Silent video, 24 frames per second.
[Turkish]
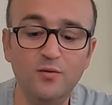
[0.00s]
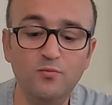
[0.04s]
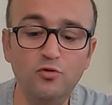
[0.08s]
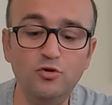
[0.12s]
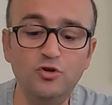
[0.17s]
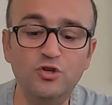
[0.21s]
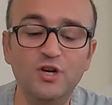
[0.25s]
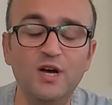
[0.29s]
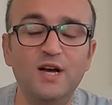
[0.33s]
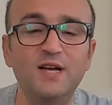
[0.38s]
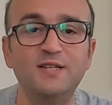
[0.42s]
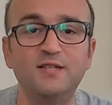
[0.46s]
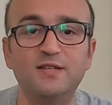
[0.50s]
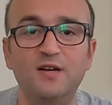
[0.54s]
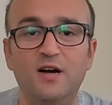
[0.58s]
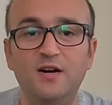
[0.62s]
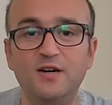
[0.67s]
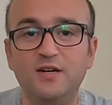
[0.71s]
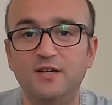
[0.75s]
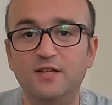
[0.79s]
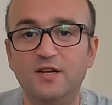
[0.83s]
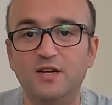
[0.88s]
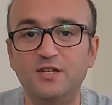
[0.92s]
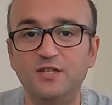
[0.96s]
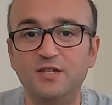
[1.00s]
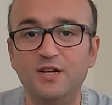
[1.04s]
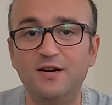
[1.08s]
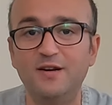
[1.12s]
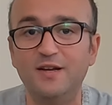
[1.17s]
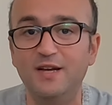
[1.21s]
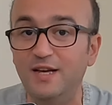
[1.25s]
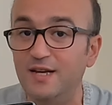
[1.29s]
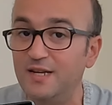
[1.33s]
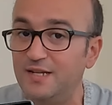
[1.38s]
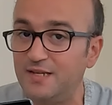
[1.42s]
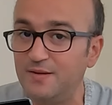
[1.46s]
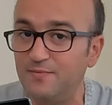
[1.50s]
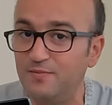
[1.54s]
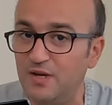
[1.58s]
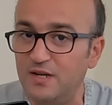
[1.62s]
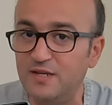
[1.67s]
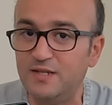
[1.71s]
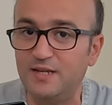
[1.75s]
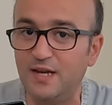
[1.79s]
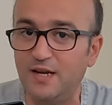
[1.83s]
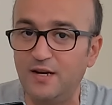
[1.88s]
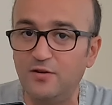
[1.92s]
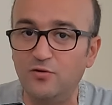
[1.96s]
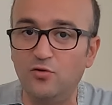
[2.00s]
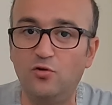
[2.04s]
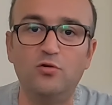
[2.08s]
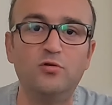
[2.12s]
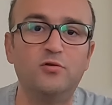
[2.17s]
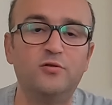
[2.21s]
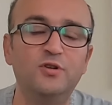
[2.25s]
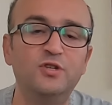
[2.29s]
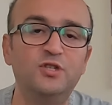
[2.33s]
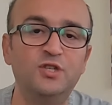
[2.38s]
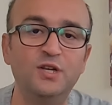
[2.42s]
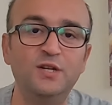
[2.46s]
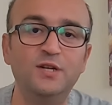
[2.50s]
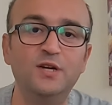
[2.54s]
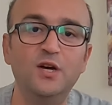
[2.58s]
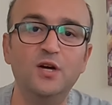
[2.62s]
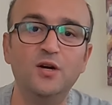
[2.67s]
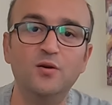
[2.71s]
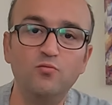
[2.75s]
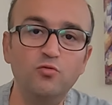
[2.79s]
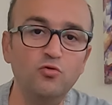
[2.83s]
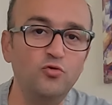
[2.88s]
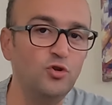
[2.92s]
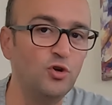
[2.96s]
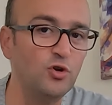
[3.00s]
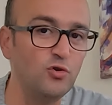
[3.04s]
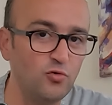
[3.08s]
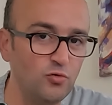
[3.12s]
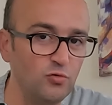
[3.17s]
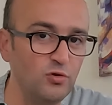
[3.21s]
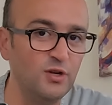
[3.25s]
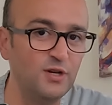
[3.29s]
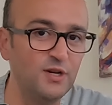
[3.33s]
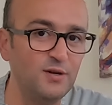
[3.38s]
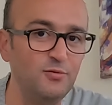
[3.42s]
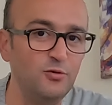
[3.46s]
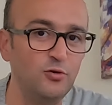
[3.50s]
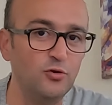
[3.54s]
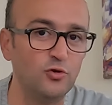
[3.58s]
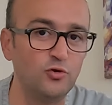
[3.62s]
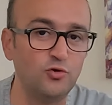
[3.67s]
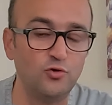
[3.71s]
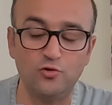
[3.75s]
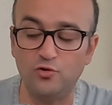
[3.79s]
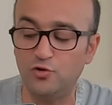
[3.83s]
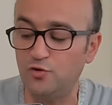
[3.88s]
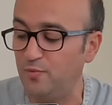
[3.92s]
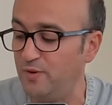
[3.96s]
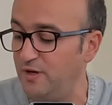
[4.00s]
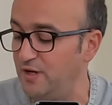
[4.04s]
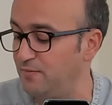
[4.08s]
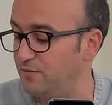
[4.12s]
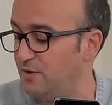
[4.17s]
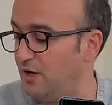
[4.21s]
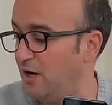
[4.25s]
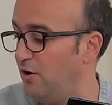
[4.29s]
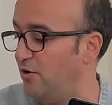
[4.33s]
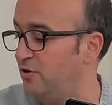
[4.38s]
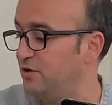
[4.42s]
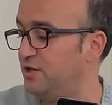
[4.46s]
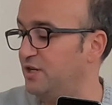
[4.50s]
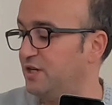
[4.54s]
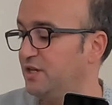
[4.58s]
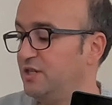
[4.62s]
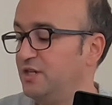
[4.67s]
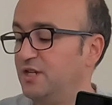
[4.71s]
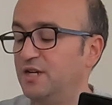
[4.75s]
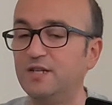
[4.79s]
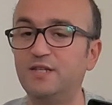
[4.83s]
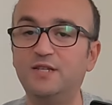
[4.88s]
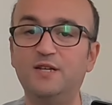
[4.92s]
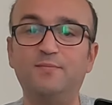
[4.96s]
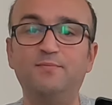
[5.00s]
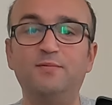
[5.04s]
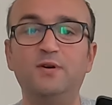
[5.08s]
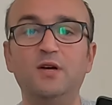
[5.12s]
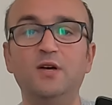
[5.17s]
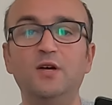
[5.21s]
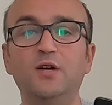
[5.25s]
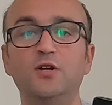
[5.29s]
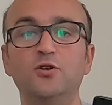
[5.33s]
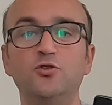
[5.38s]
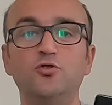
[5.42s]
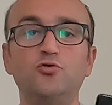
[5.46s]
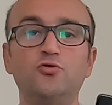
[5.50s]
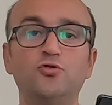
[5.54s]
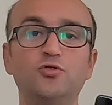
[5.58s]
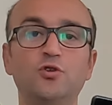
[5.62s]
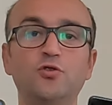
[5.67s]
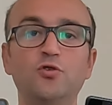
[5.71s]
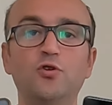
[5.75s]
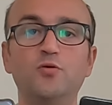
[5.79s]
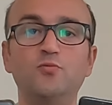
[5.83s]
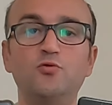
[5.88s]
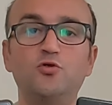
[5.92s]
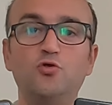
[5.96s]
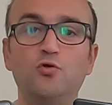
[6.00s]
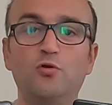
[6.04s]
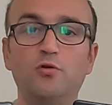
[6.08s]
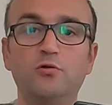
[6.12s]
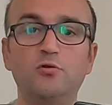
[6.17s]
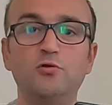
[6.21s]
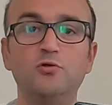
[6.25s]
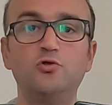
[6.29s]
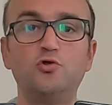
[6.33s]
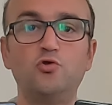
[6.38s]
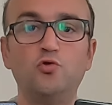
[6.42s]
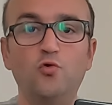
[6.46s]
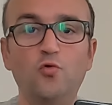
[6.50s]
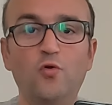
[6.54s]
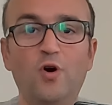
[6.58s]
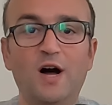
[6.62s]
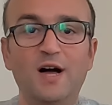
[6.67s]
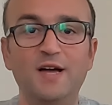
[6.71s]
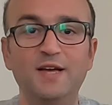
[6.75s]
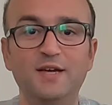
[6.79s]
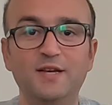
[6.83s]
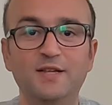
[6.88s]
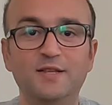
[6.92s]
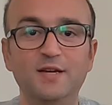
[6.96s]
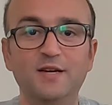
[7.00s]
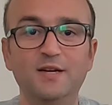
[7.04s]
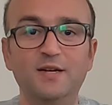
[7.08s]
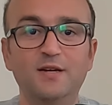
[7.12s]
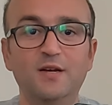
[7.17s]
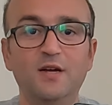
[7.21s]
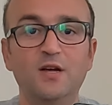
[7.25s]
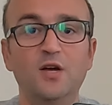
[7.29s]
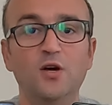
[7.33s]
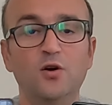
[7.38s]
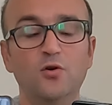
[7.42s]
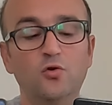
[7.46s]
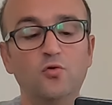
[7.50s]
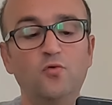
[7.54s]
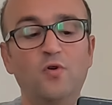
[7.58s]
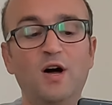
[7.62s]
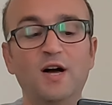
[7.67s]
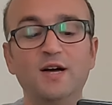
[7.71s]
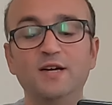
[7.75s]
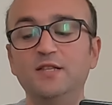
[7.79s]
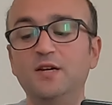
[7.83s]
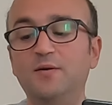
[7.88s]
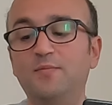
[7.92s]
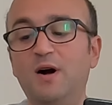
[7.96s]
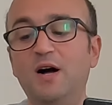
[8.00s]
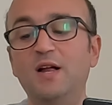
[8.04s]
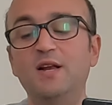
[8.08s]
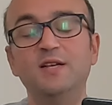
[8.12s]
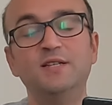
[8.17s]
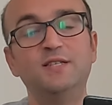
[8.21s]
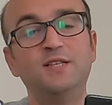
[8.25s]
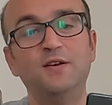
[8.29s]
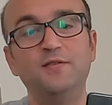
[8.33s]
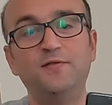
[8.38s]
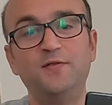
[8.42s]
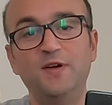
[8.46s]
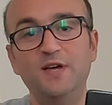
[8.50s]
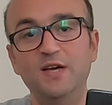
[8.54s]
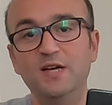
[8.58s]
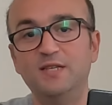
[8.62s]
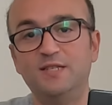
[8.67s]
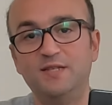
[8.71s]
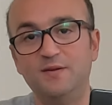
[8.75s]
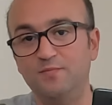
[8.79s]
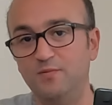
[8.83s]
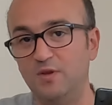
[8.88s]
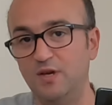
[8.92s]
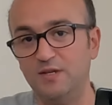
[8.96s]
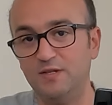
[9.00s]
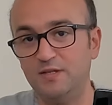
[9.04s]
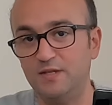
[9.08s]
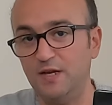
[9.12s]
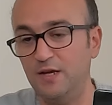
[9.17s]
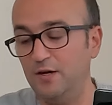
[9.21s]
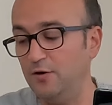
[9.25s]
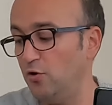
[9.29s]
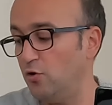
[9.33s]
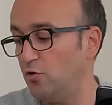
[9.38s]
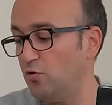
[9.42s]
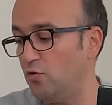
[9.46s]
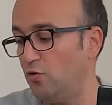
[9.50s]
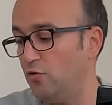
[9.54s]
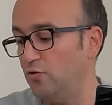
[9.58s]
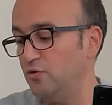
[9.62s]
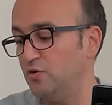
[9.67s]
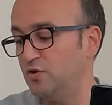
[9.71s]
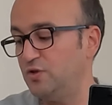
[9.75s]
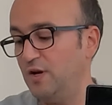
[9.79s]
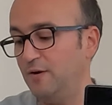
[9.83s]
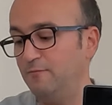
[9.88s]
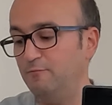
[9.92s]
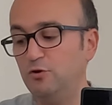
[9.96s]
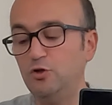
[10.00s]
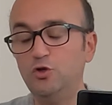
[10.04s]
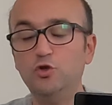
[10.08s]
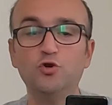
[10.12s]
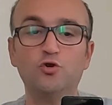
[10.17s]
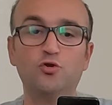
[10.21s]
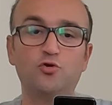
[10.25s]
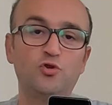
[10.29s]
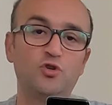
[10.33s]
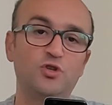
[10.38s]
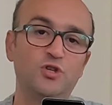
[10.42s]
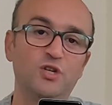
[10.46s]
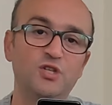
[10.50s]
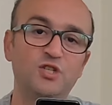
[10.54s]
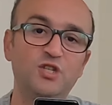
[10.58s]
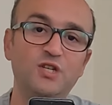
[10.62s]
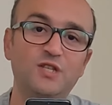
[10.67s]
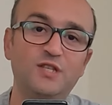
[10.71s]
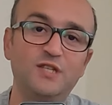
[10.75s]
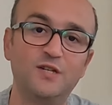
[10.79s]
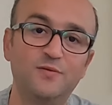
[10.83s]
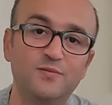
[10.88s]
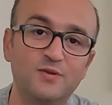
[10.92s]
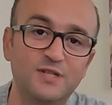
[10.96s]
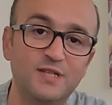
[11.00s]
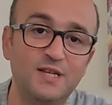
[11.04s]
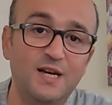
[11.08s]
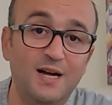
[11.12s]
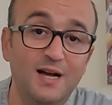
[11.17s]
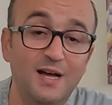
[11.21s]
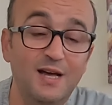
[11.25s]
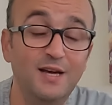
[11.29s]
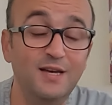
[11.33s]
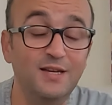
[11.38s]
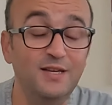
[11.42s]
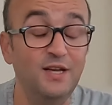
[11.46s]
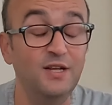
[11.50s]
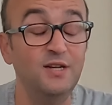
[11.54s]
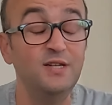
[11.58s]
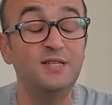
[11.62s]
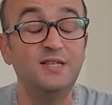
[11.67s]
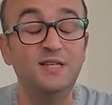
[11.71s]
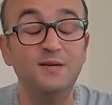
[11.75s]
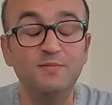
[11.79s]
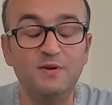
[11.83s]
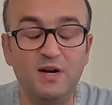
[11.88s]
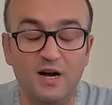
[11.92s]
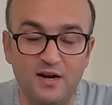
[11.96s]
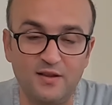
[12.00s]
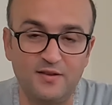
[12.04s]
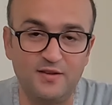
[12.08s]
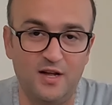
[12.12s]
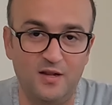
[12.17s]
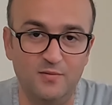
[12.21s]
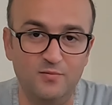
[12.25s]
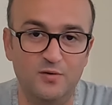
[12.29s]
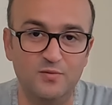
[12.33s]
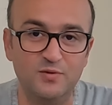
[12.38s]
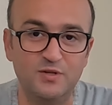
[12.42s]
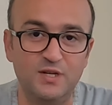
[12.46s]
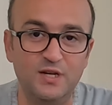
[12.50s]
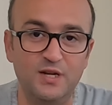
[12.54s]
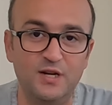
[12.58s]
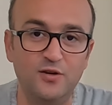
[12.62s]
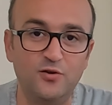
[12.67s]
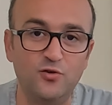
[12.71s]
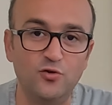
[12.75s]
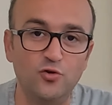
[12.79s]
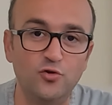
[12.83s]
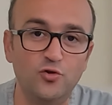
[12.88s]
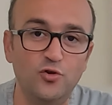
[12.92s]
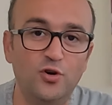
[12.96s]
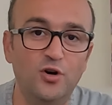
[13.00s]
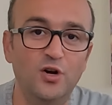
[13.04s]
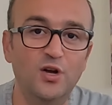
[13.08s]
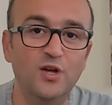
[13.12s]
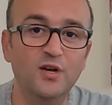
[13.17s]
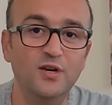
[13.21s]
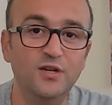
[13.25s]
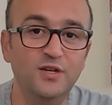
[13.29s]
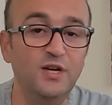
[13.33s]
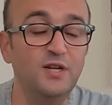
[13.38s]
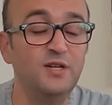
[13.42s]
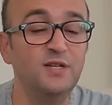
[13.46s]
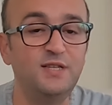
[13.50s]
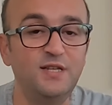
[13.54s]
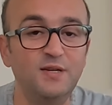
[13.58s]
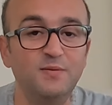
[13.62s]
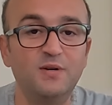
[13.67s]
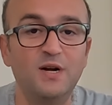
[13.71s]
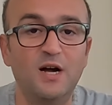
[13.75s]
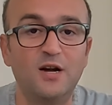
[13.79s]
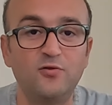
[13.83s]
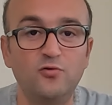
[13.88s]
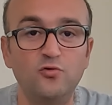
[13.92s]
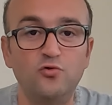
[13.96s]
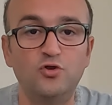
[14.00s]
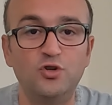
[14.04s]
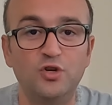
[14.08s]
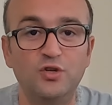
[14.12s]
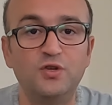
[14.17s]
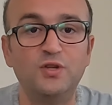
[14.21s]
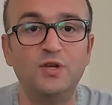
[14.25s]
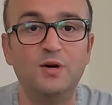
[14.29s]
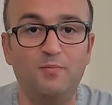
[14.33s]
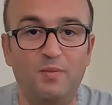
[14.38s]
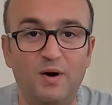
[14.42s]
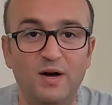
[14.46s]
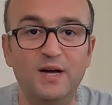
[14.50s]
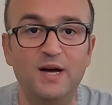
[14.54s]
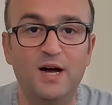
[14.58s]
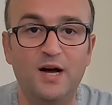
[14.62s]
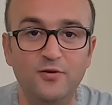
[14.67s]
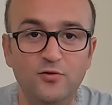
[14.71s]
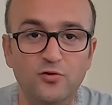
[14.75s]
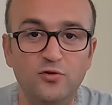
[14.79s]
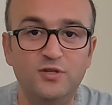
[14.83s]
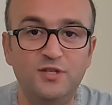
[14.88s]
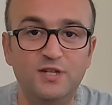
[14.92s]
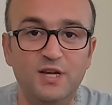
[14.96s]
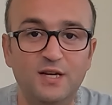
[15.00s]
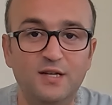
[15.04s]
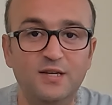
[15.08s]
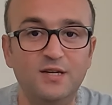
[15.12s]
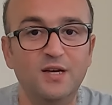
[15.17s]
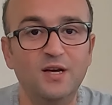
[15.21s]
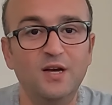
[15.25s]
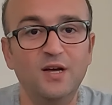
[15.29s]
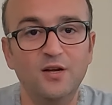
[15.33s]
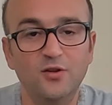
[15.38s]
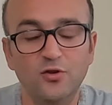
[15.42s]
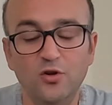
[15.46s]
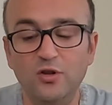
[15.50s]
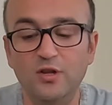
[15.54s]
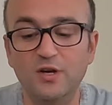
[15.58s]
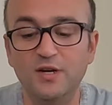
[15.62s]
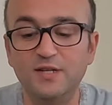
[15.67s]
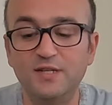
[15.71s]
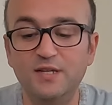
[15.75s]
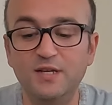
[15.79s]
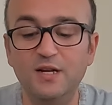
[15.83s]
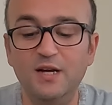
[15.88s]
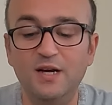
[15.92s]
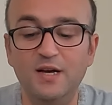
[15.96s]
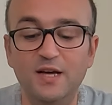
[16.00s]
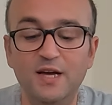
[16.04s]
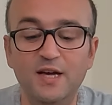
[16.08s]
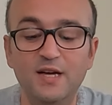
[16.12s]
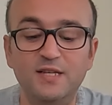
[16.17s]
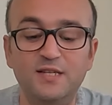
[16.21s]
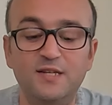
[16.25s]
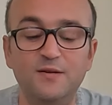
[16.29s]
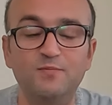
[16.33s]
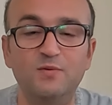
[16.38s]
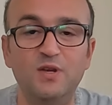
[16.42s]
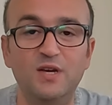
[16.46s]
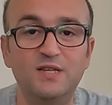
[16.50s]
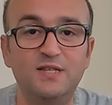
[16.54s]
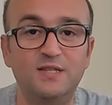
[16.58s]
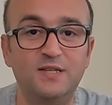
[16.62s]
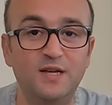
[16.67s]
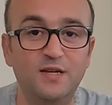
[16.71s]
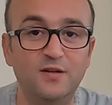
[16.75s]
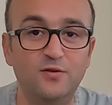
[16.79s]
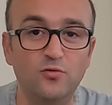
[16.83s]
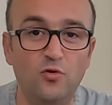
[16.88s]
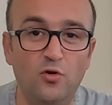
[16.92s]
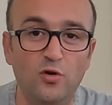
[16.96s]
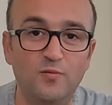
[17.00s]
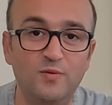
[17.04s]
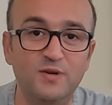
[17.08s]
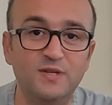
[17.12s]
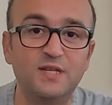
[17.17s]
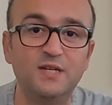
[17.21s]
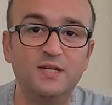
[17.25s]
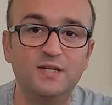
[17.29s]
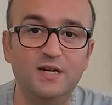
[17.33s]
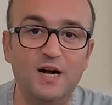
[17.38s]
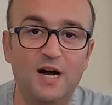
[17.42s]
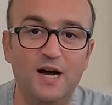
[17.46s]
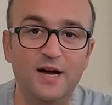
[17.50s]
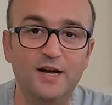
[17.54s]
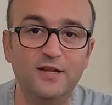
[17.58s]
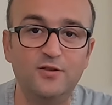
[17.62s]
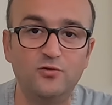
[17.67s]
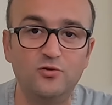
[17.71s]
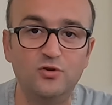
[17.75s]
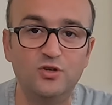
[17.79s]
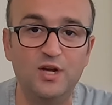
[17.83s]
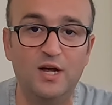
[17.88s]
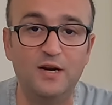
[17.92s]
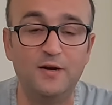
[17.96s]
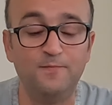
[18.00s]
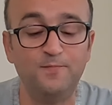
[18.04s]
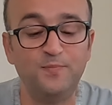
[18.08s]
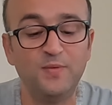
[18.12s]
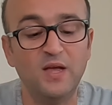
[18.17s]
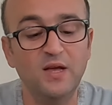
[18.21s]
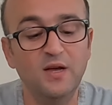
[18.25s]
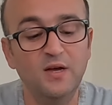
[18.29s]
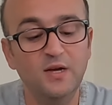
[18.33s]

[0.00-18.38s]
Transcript: Bu cihazda arkadaşlar eSIM destekli olduğu için bunları kullanabiliyorsunuz. Benim daha önceki cihazım şurada görmüş olduğunuz Huawei'ydi. Huawei'de maalesef eSIM desteği yok. O yüzden biz yurt dışına çıktığımızda yeni SIM kart almamız gerekiyordu. Yeni SIM kart ücreti de bayağı yüksek. Dolayısıyla eSIM desteğinin olması gayet güzel.